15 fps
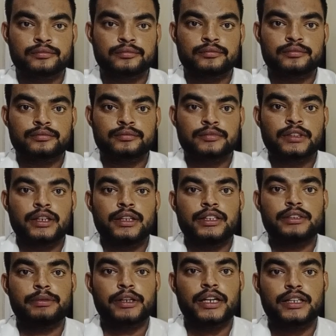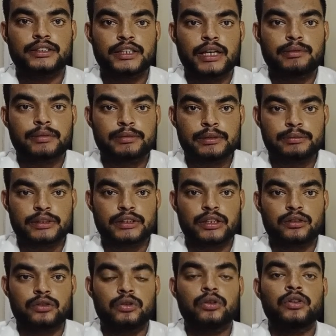इस प्रकार से आप अपनी फसल को
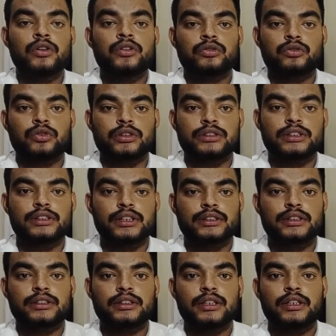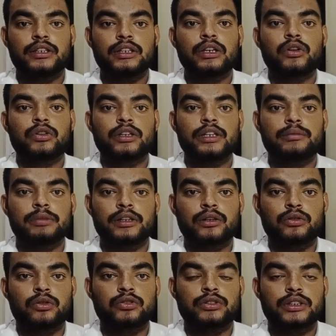सुरक्षित रख सकते हैं और कीट पतंगों से
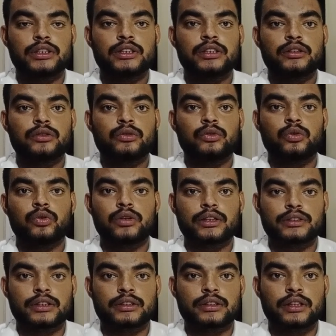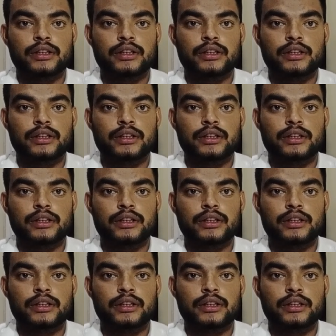दूर रख सकते हैं